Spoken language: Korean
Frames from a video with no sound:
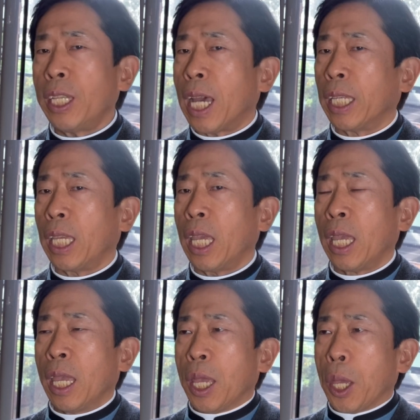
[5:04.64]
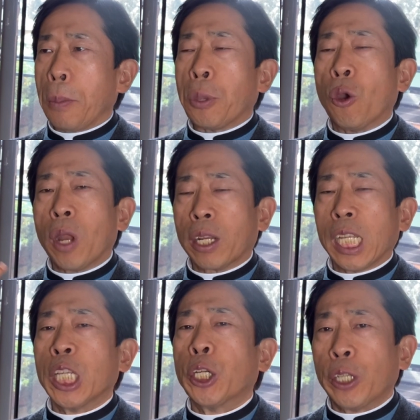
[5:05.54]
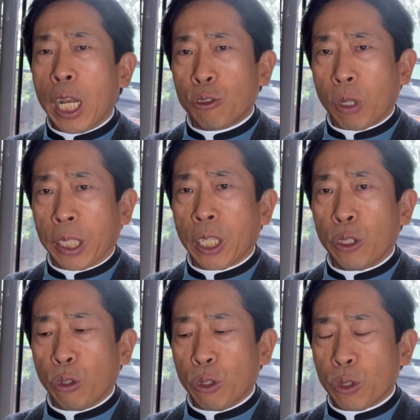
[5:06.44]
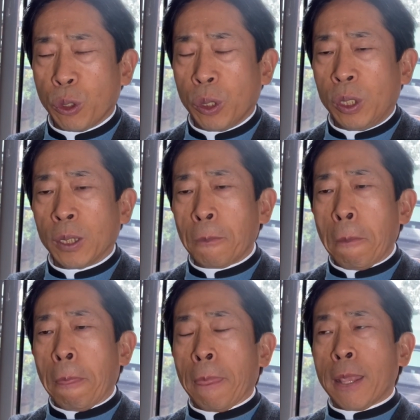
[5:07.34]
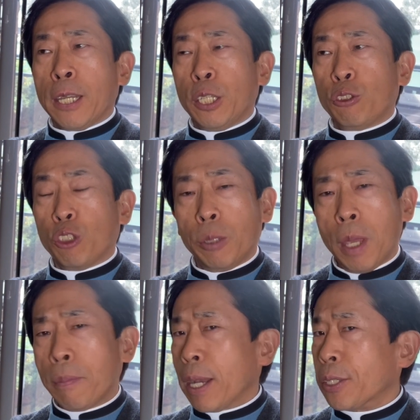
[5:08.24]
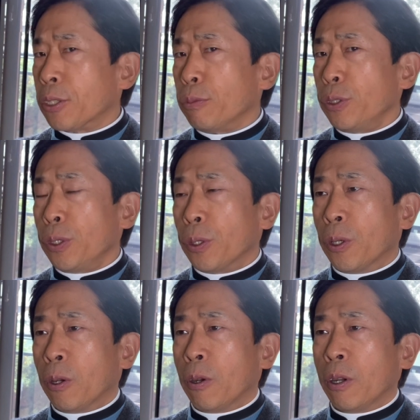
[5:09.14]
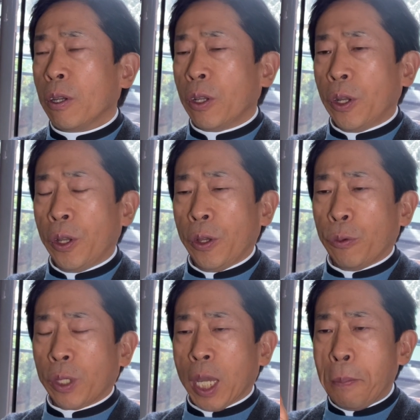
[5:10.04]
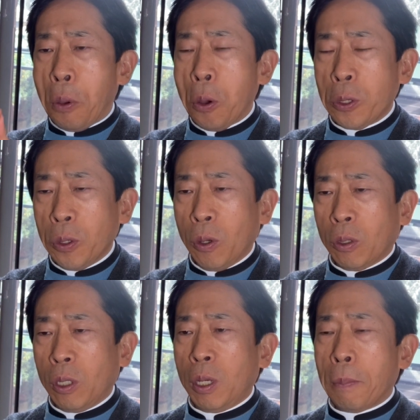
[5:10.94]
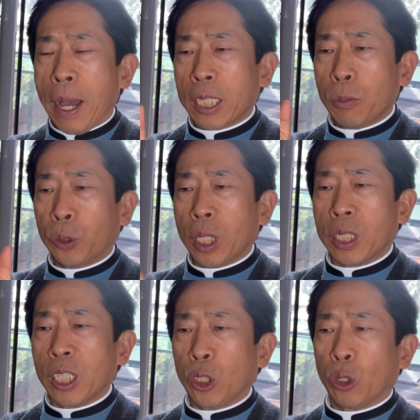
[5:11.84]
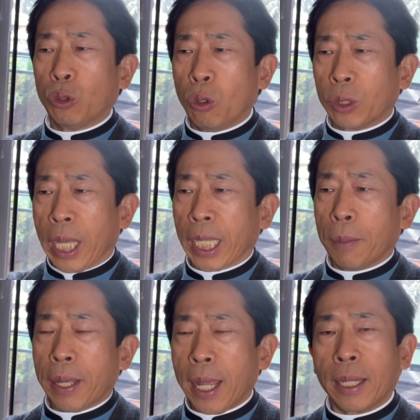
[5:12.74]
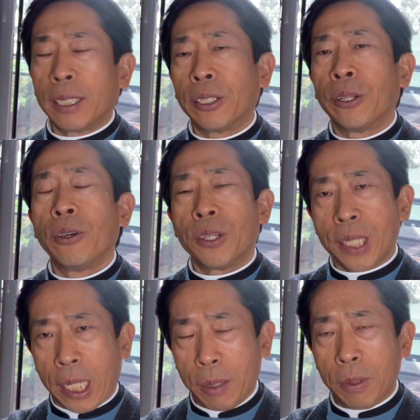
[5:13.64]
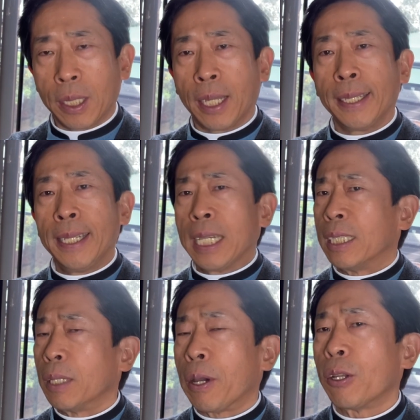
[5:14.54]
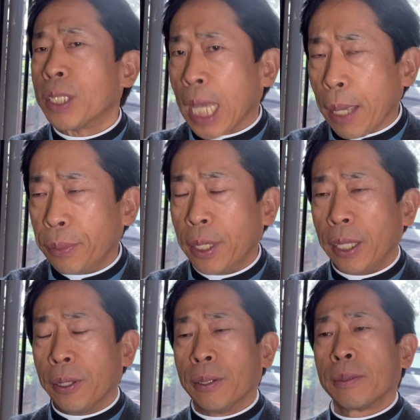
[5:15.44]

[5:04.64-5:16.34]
나의 변화를 이끌어낼 수가 있다는 거죠. 주님의 말씀은요, 우리가 폭력을 막지 못했으니까 너도 당해봐라. 그런 것이 아닙니다. 그게 바로 자비예요.